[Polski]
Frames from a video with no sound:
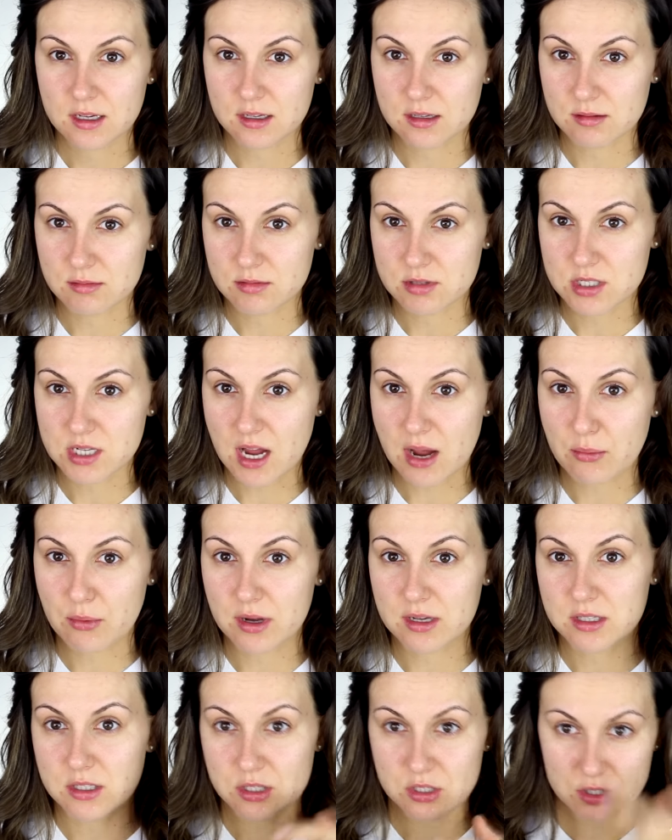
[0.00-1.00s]
Y,
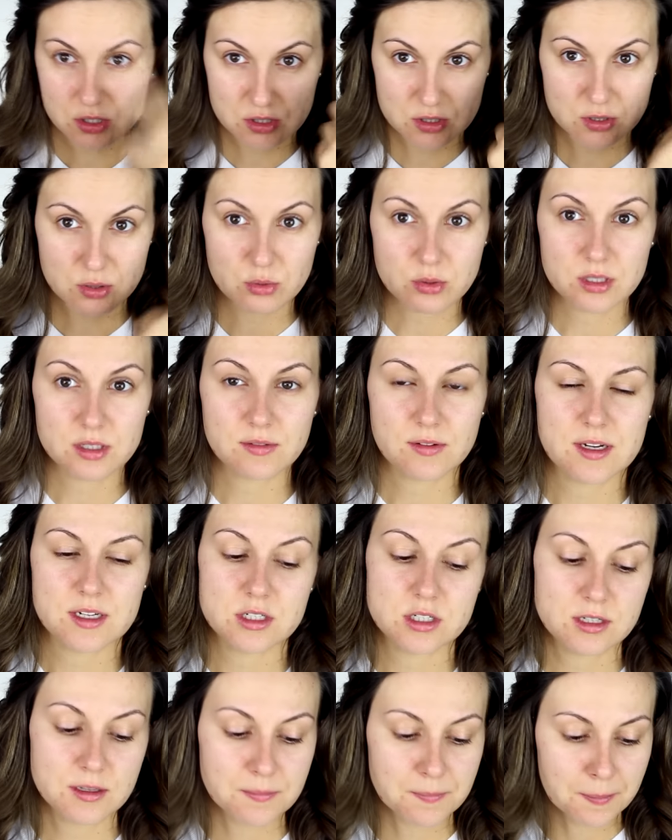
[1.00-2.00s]
ciała niż skóry
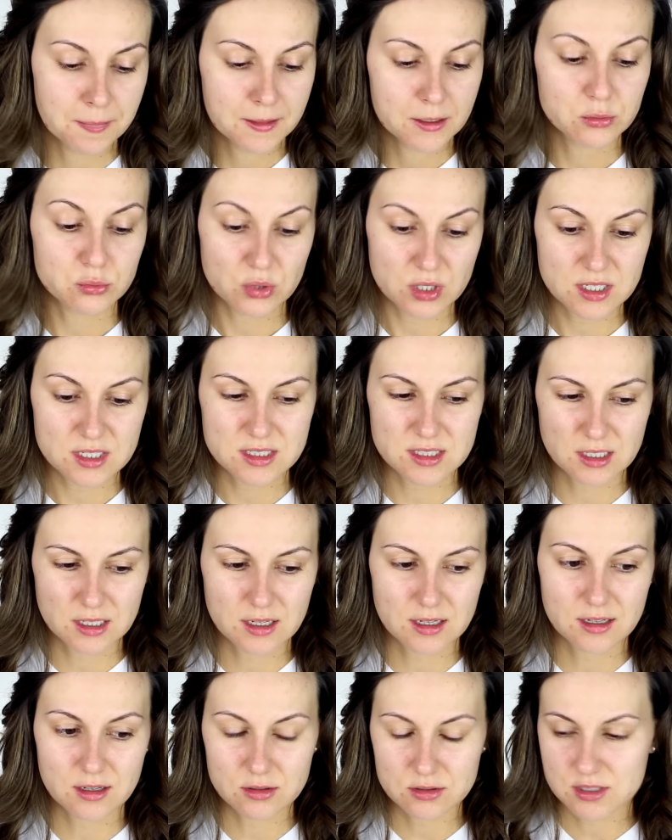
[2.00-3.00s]
twarzy, która jest
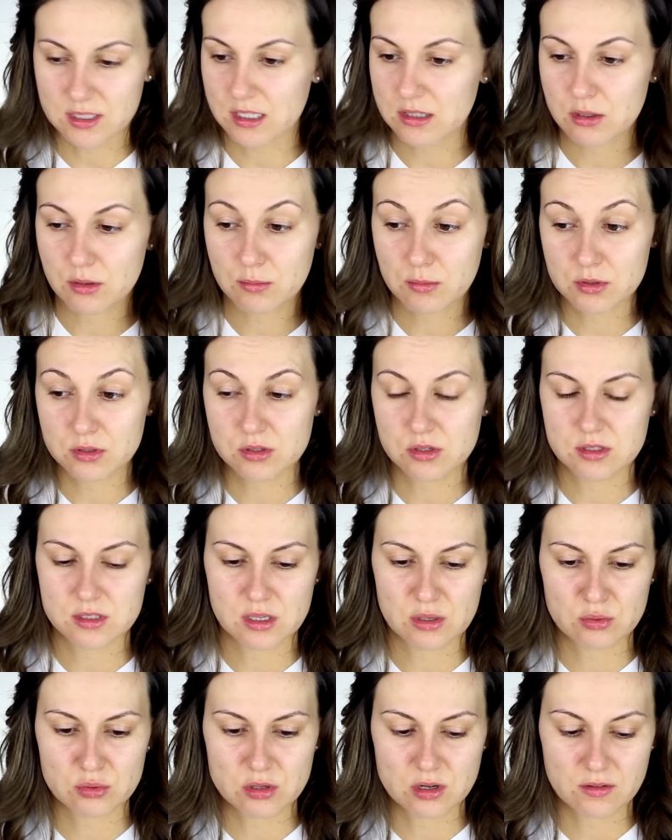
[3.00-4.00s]
taka ostatnio mocno
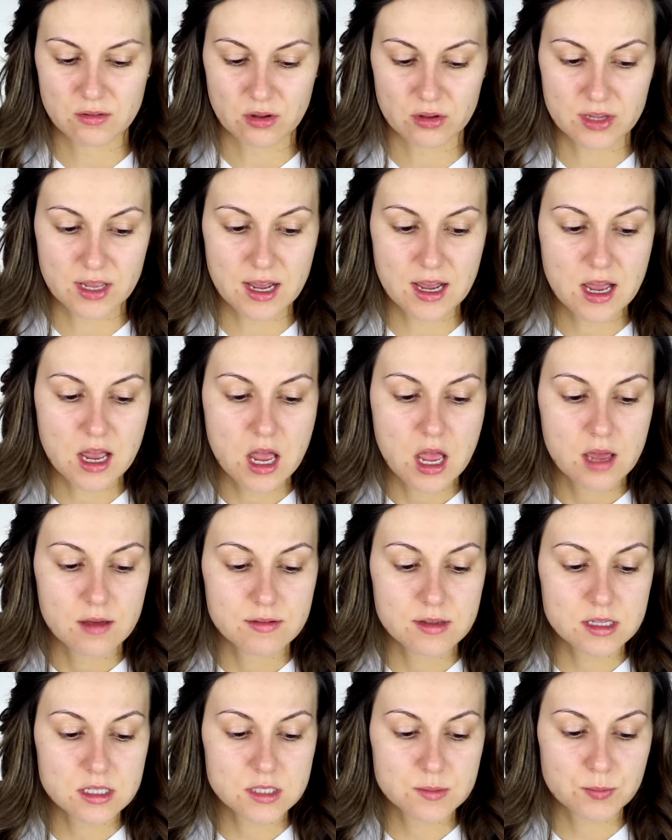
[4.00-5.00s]
zaróżowiona,
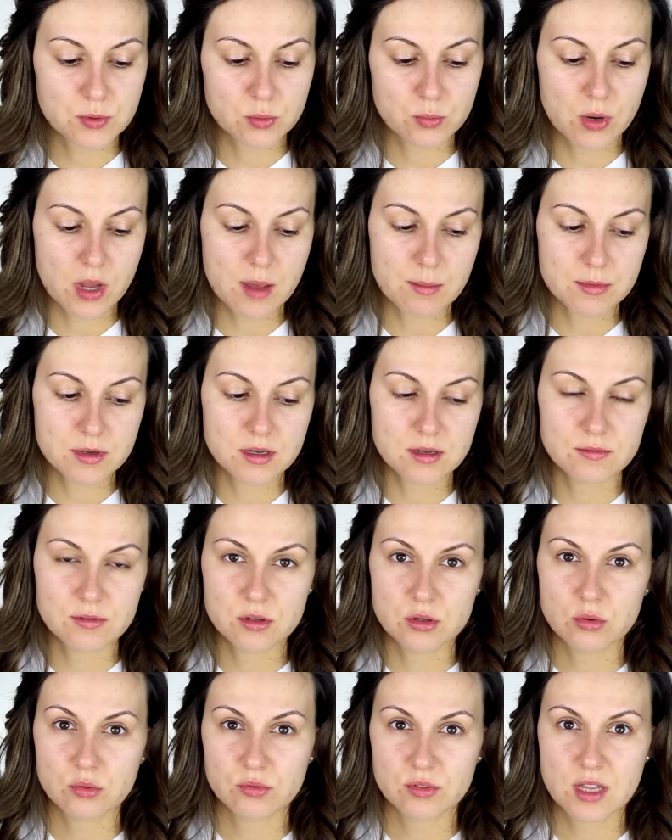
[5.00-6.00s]
więc spróbujemy
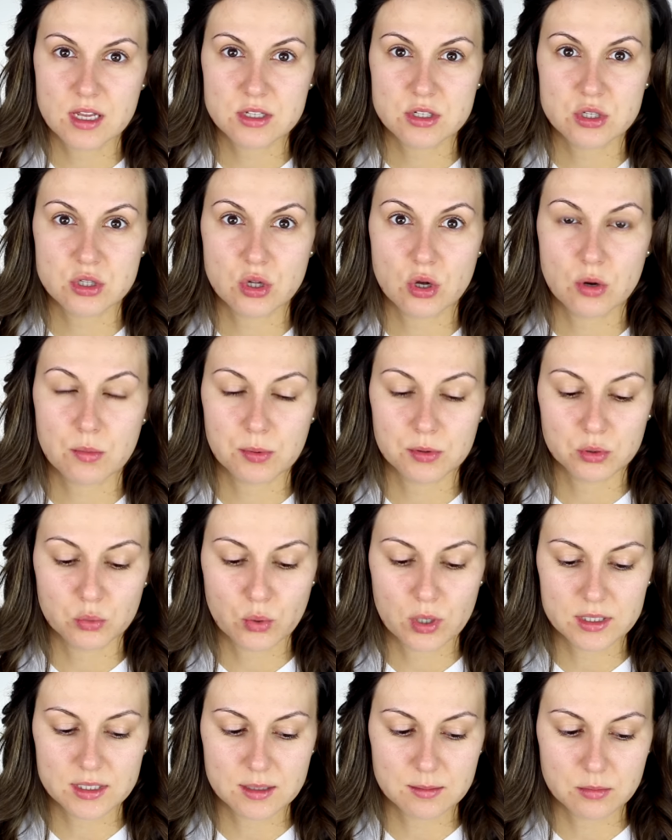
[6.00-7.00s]
wyrównać to
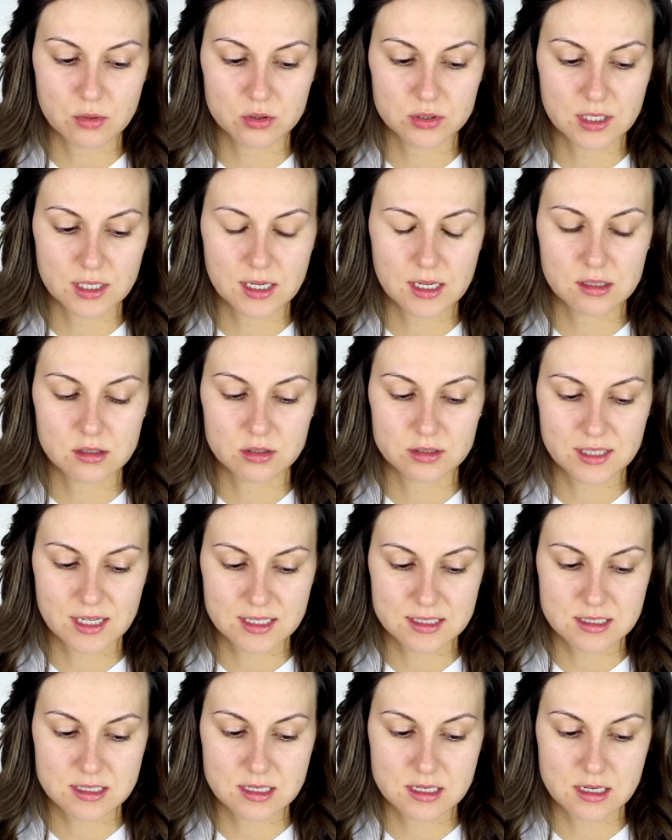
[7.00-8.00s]
podkładem o takiej
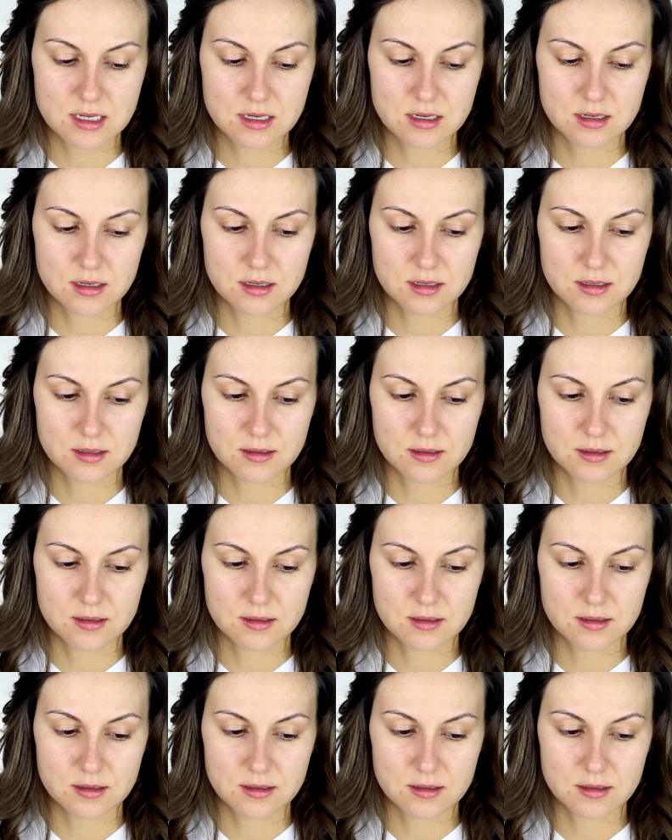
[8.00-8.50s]
tonacji